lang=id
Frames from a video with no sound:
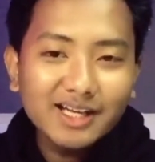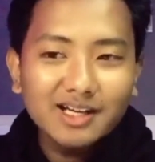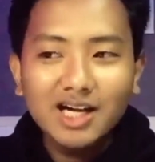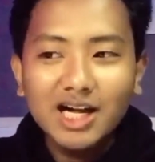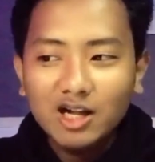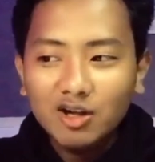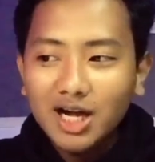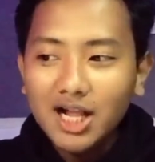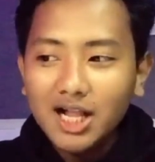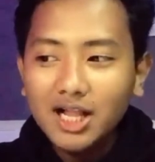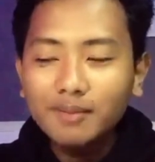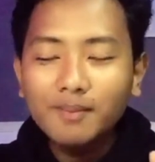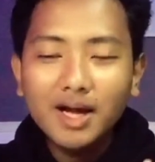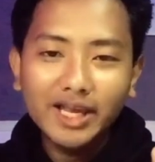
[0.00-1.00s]
Nah, kalau
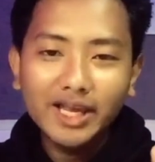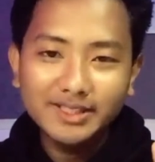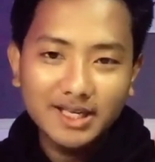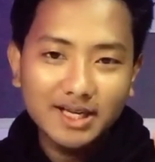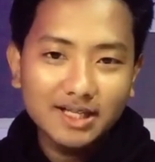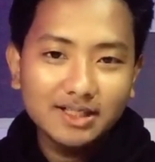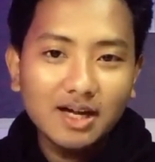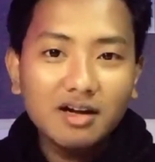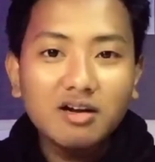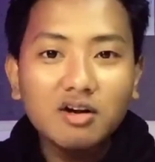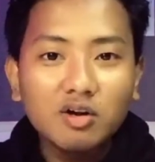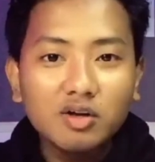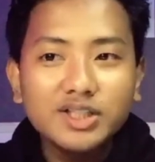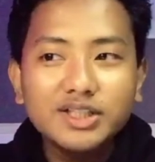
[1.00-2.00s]
kalian pakai second
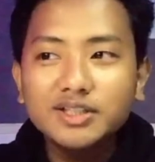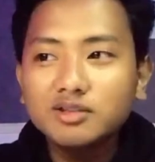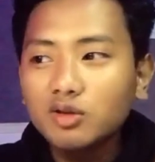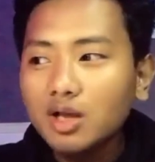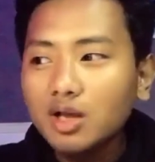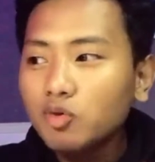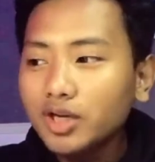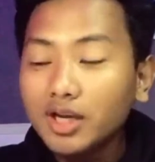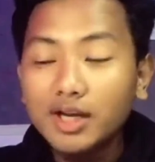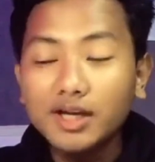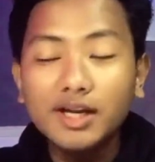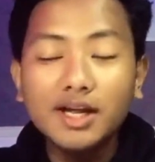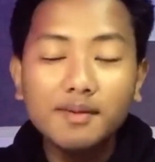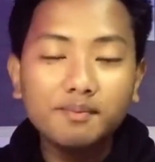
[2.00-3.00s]
account, disitulah mungkin
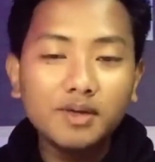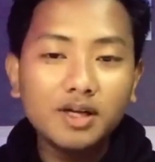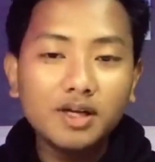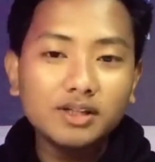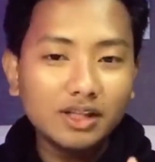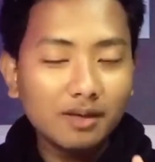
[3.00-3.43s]
ada uh,